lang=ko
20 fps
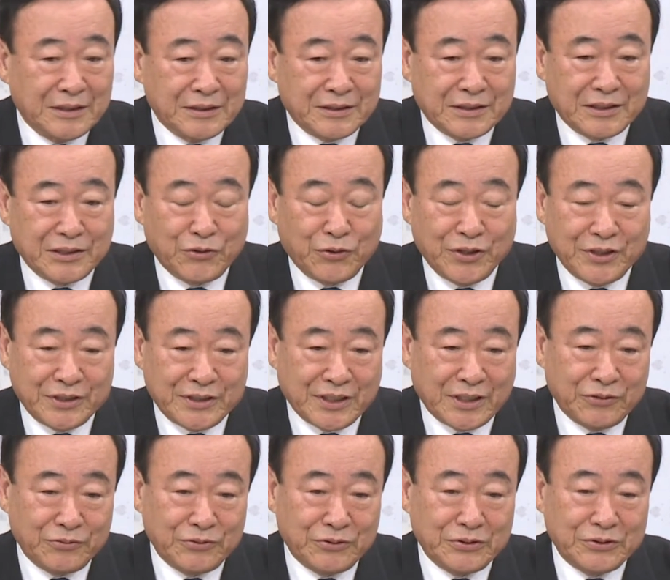특히
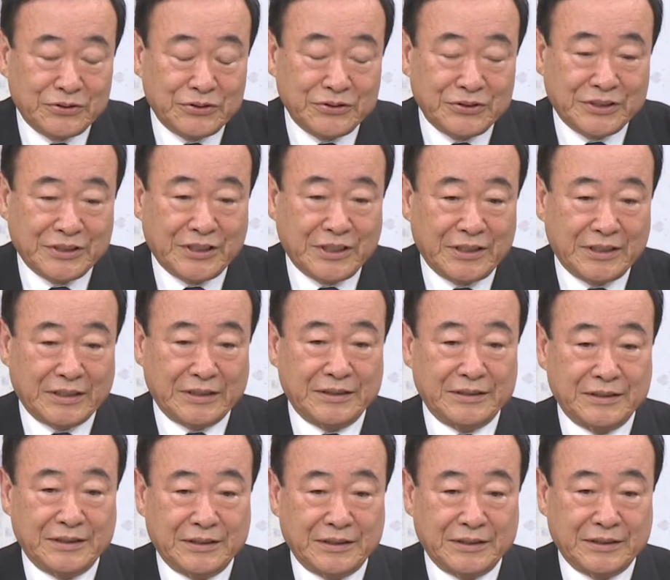회장으로서 제가
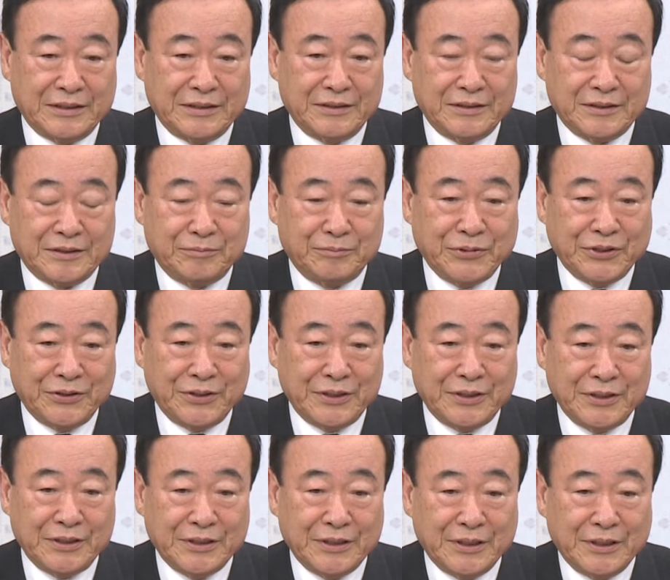이제
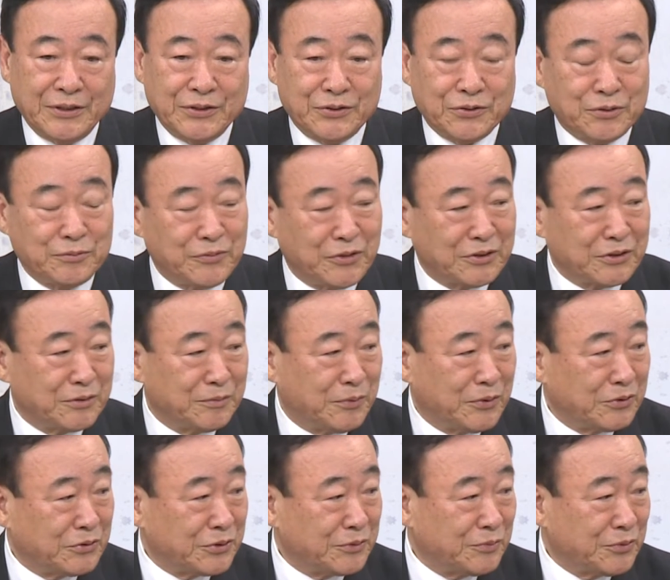특별히 조금
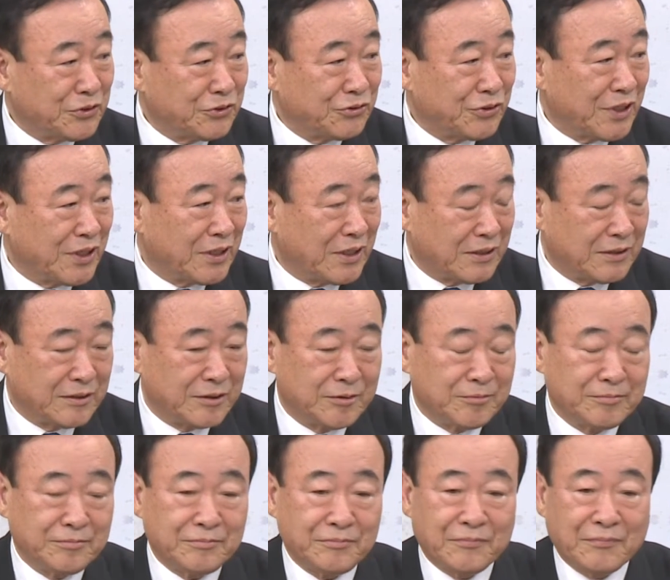언급하고 싶은 것 중에
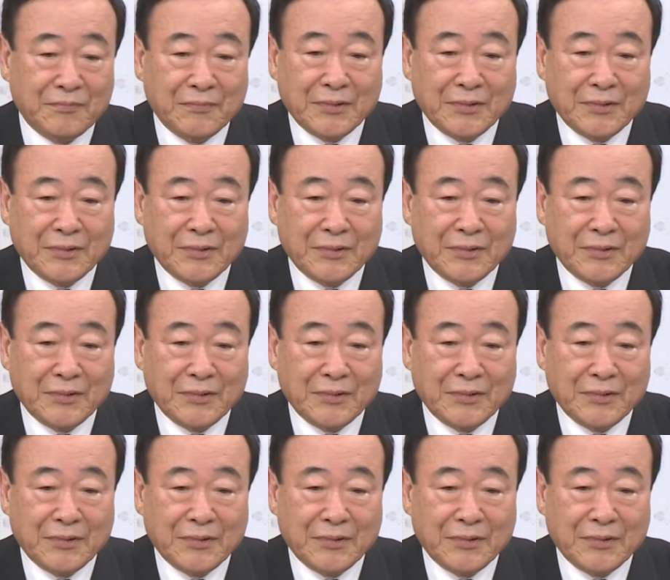하나는